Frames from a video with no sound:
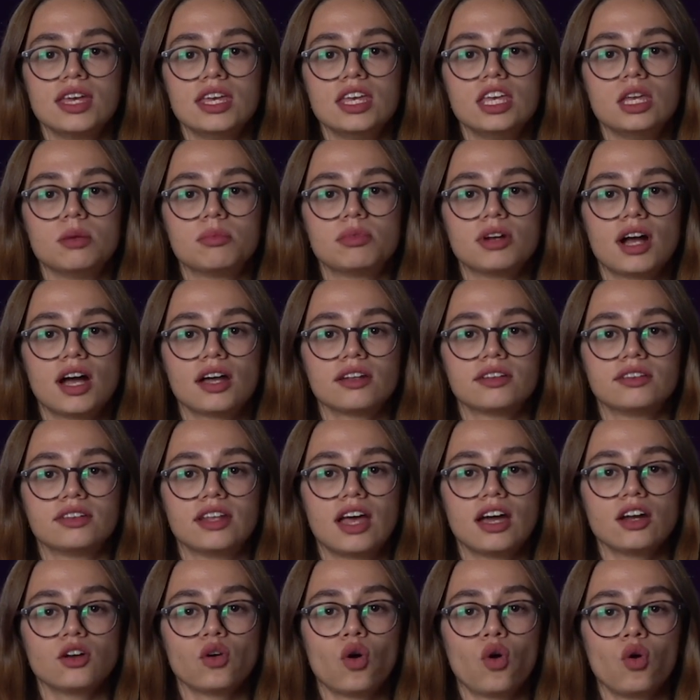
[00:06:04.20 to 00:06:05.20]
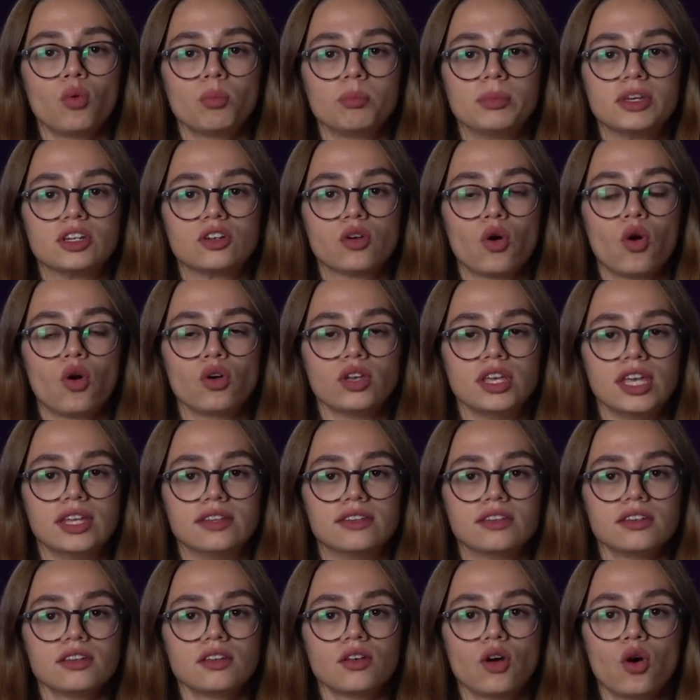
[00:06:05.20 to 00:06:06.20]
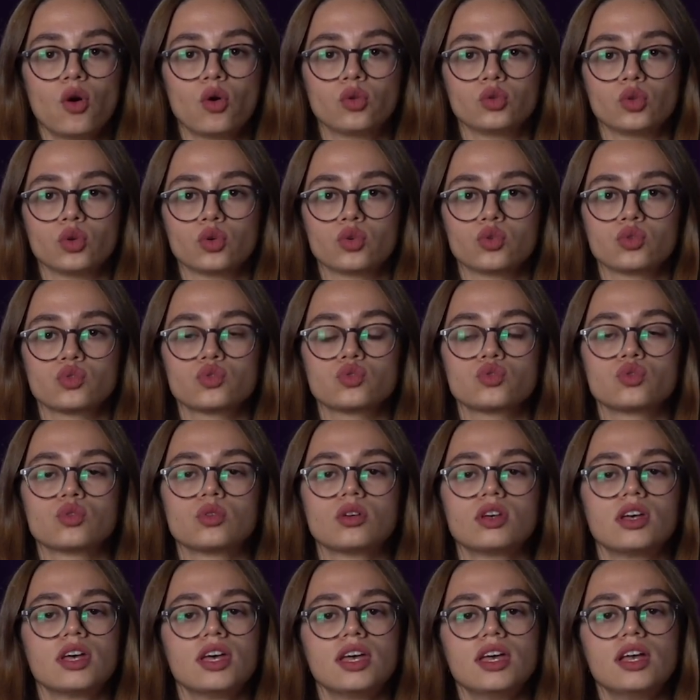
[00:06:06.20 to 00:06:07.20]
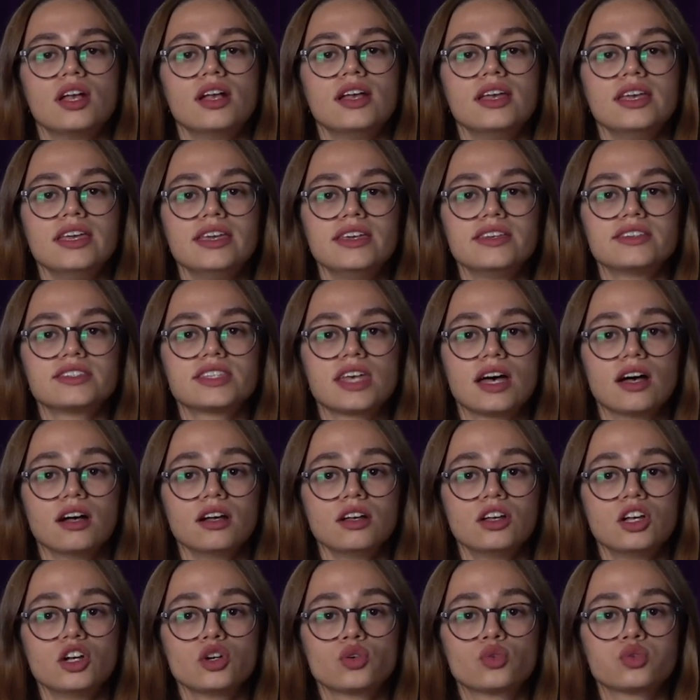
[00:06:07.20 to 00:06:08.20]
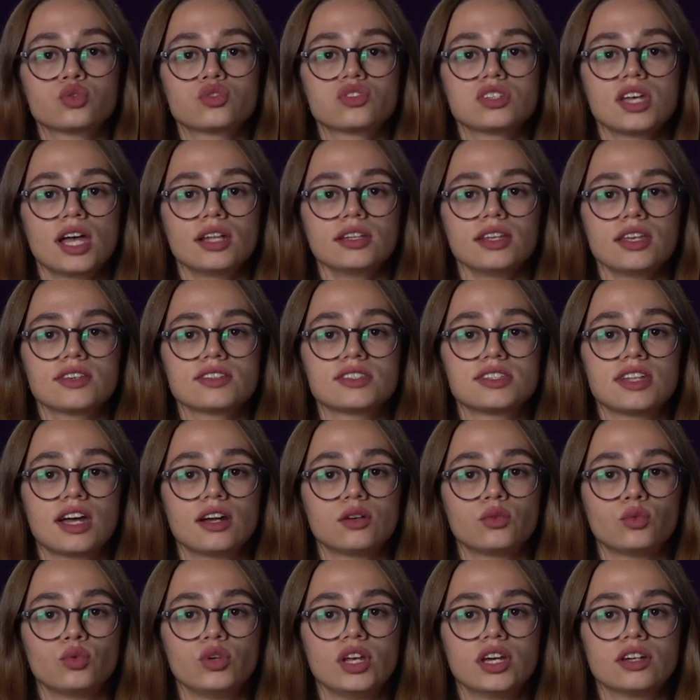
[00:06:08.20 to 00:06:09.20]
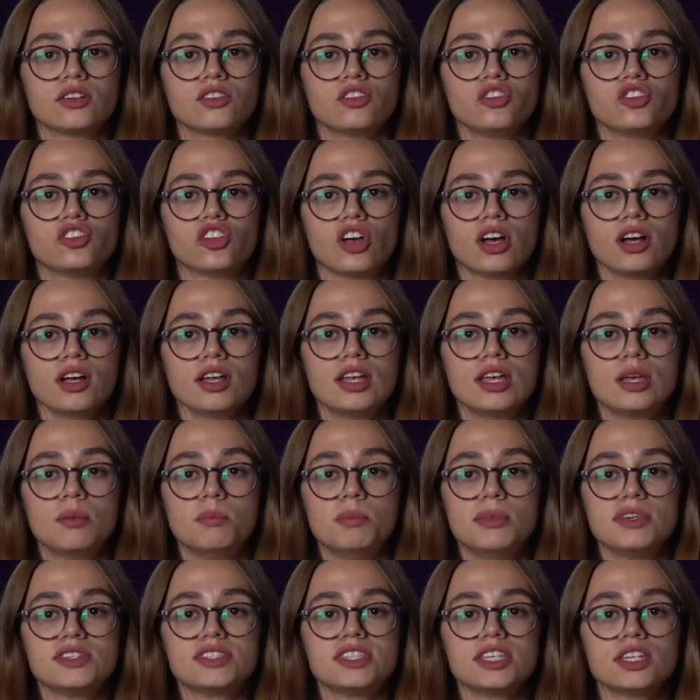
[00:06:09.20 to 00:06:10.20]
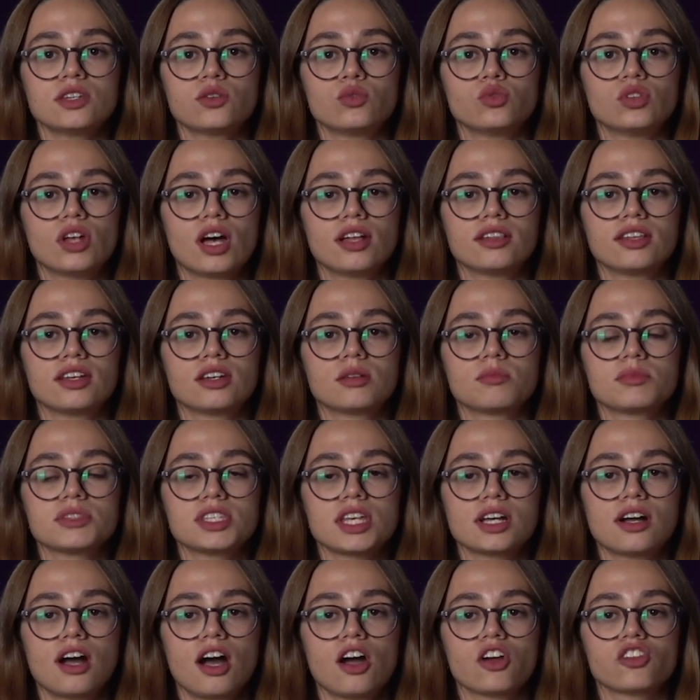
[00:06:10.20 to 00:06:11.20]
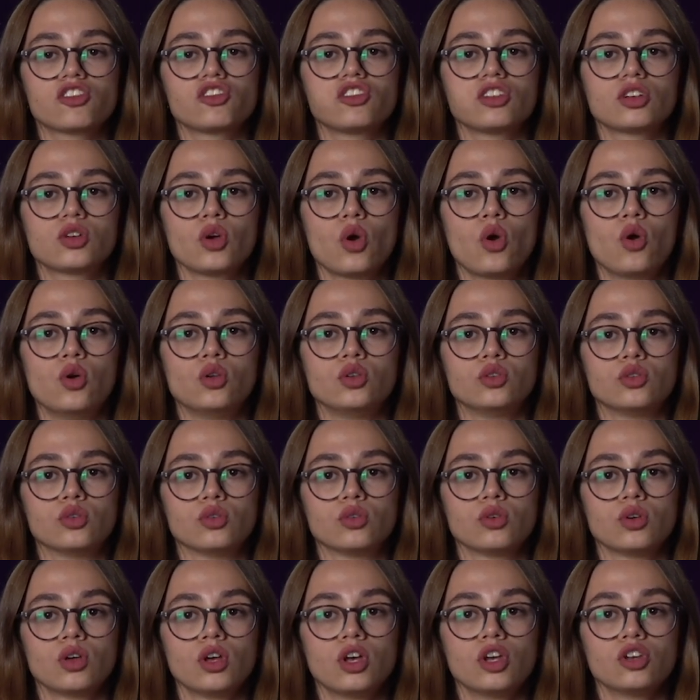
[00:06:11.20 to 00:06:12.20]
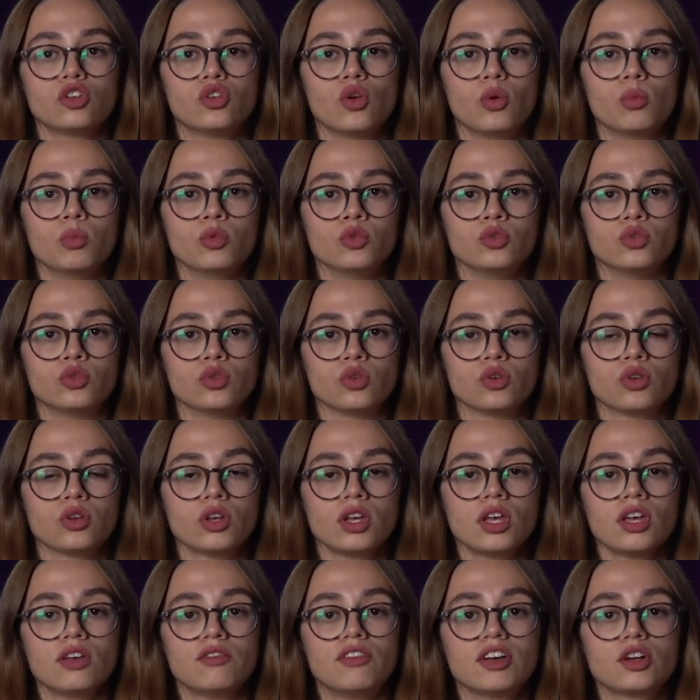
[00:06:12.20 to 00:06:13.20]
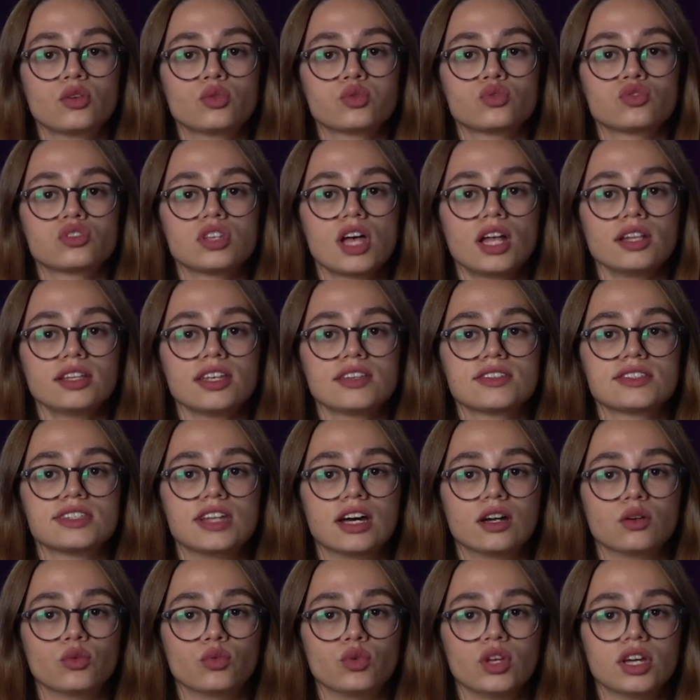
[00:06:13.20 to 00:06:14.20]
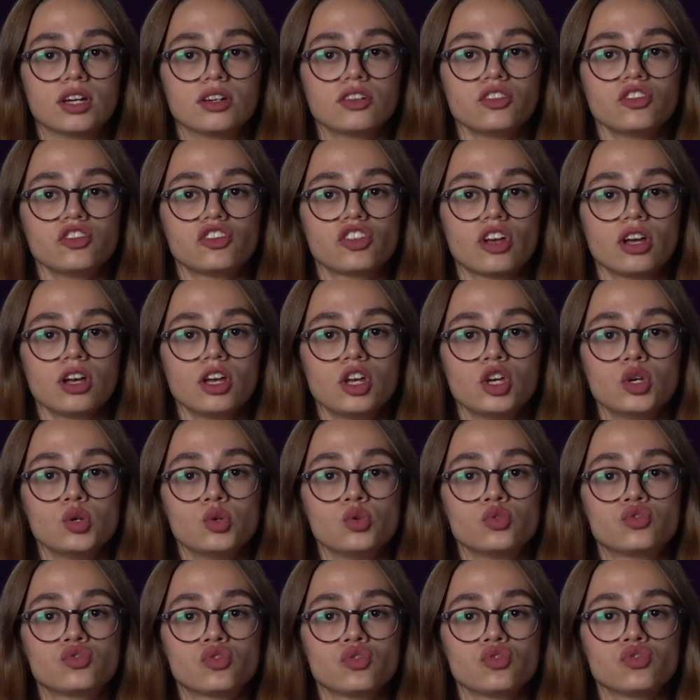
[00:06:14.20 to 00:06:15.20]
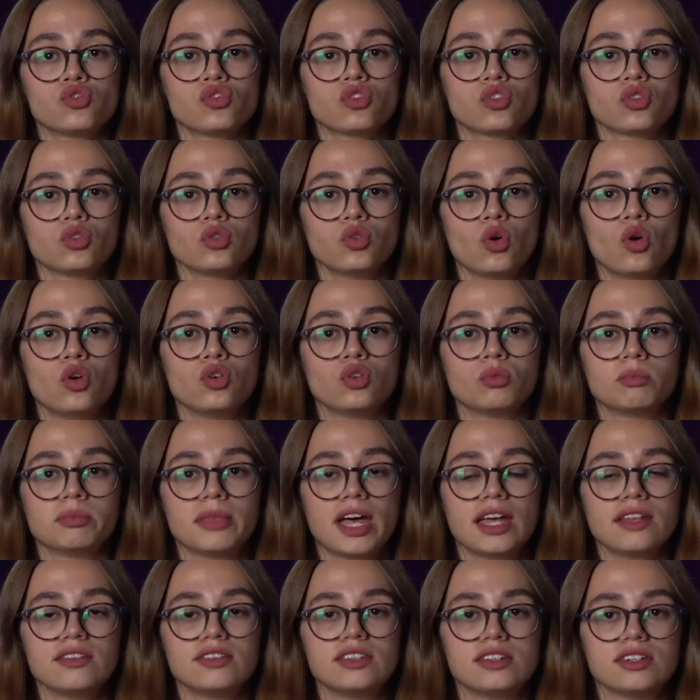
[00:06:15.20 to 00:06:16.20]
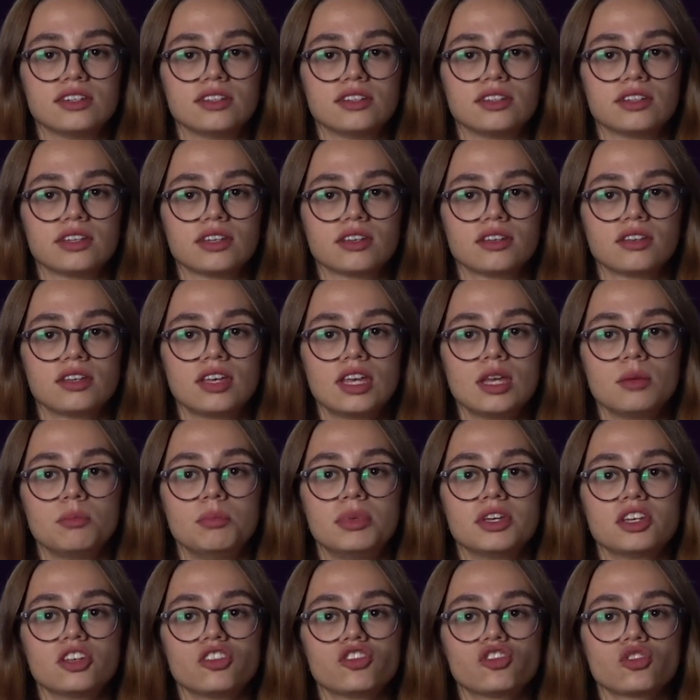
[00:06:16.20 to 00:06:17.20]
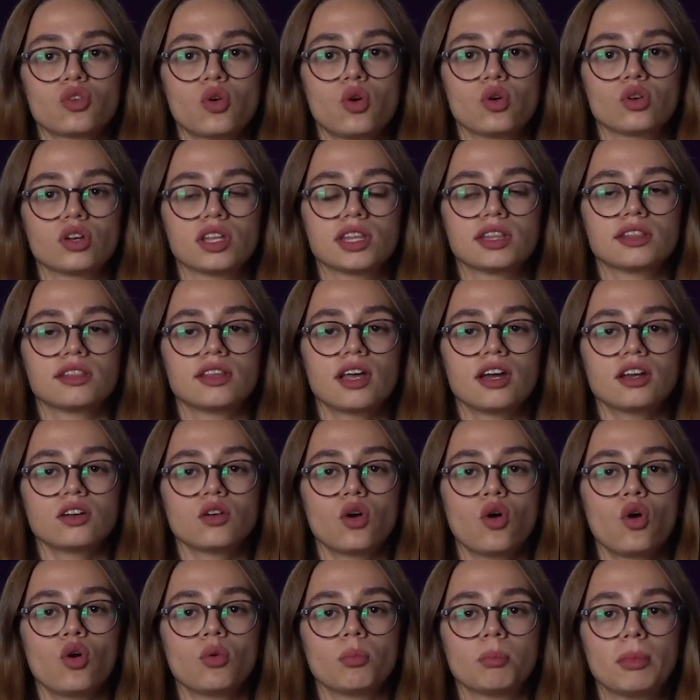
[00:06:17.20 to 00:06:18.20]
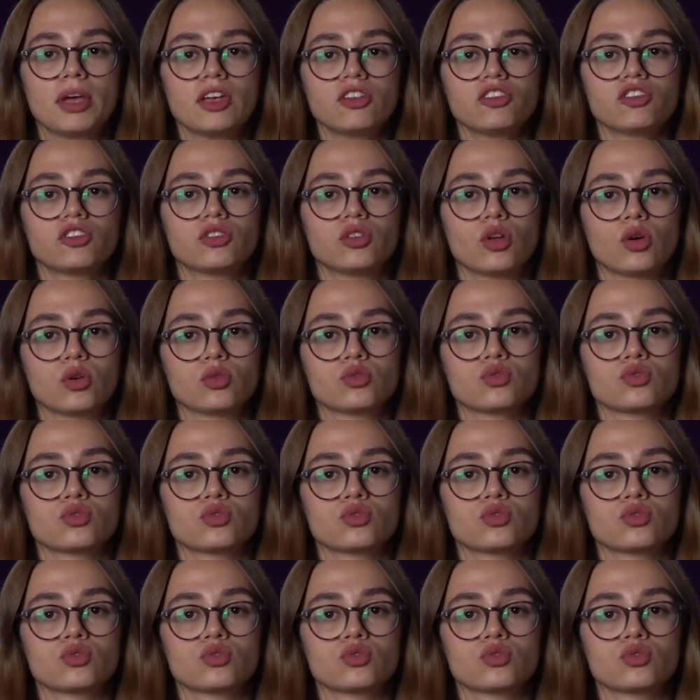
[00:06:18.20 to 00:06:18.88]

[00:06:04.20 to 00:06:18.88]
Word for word: İbraniler 11, 17, 19. İsa, kutsal yazılar uyarınca Mesih günahlarımıza karşılık öldü, gömüldü ve kutsal yazılar uyarınca üçüncü gün ölümden dirildi. 1. Korintliler 15, 4.